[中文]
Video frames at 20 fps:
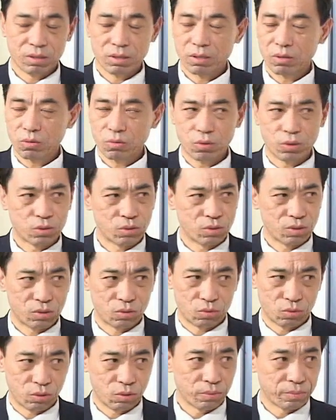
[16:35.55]
过去是
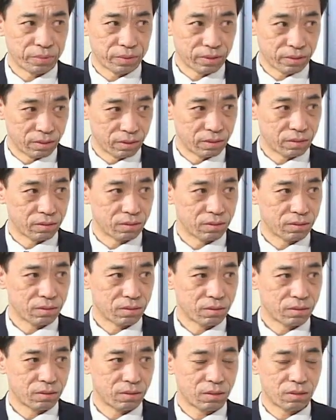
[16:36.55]
绝对不可以，
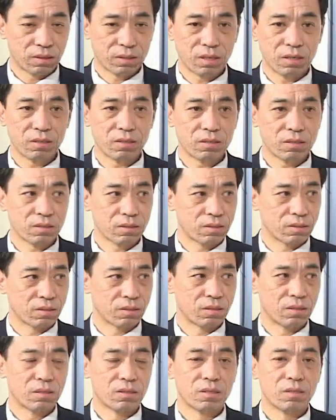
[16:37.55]
第二天一定是
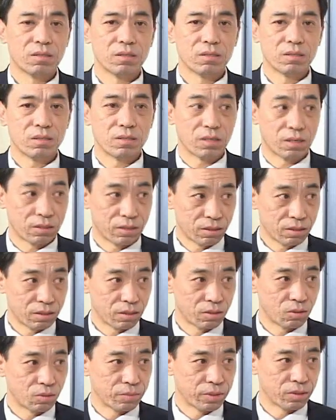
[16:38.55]
一点精神都
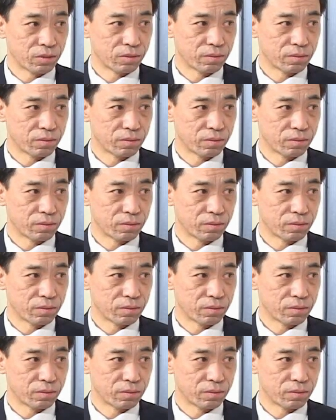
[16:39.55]
没有。